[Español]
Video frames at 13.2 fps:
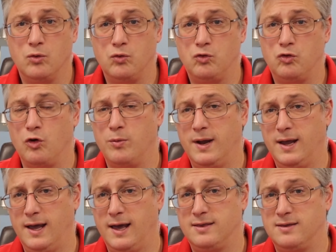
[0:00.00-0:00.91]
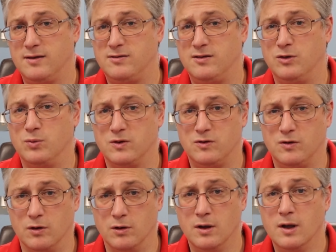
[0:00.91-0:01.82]
sobre esta
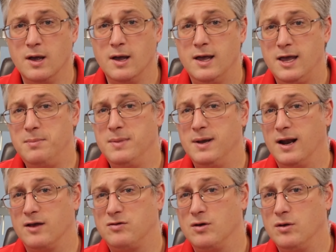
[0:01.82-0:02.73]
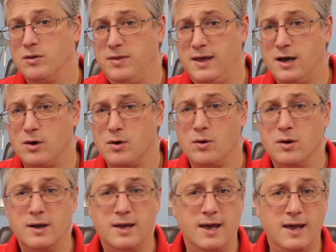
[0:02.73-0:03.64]
situación. Inmigración dijo
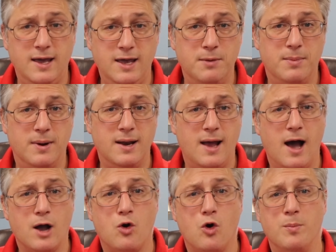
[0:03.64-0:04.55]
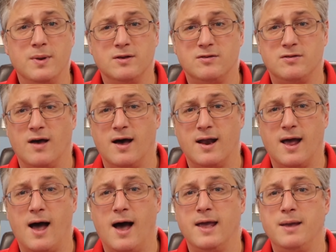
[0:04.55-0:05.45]
que iban a comenzar
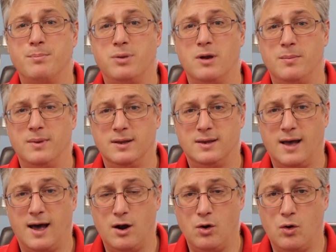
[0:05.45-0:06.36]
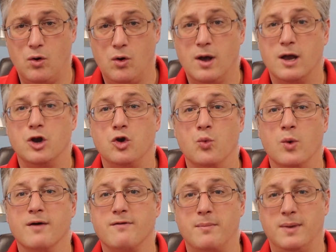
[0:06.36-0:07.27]
a implementarlo
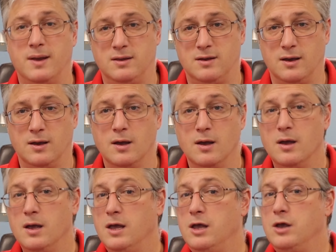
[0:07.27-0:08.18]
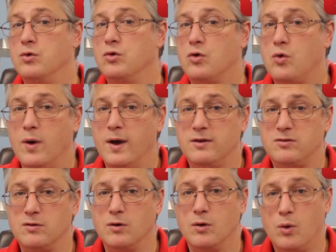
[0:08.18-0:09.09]
nuevamente y un
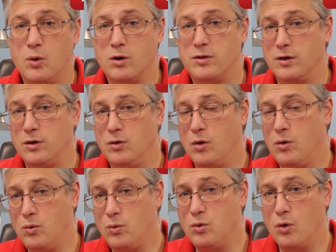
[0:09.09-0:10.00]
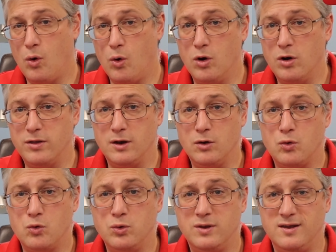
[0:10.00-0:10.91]
juez ordenó un orden
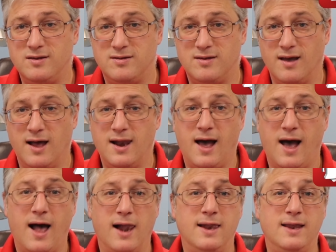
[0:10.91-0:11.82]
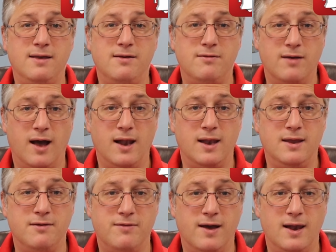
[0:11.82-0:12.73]
judicial al,
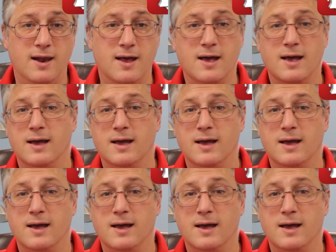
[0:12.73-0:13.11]
nivel